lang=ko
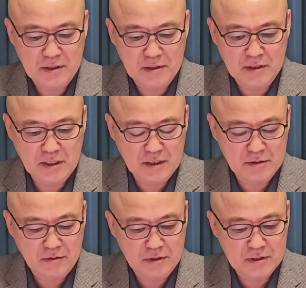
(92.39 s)

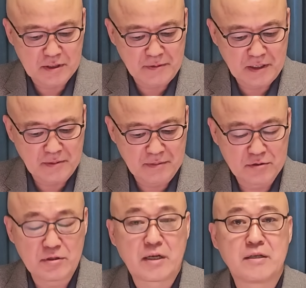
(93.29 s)
여기에도 이재명의
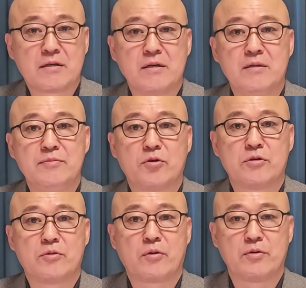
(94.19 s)
민주당이
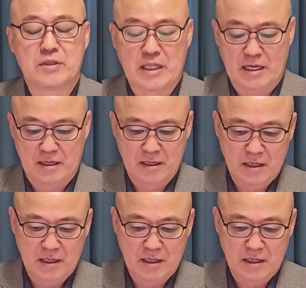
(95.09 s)
걸림돌이 되고 있다.